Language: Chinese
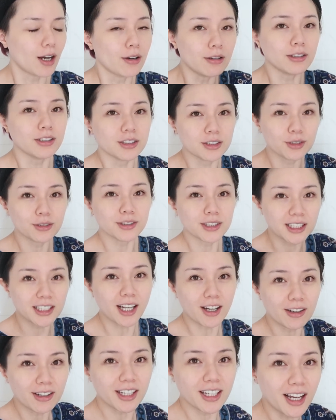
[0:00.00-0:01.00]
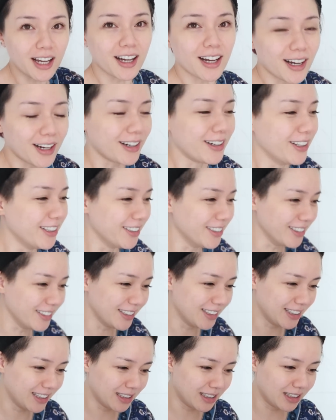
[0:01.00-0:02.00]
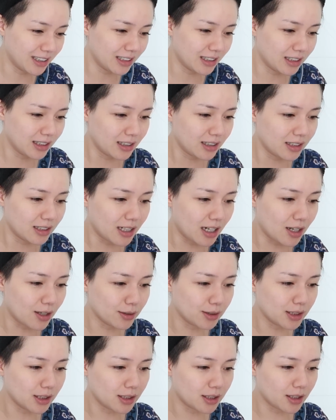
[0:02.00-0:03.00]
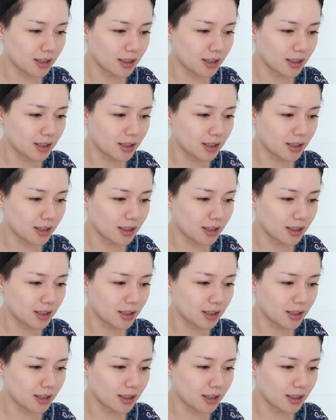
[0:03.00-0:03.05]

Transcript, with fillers: 好，使用前摇一摇，然后记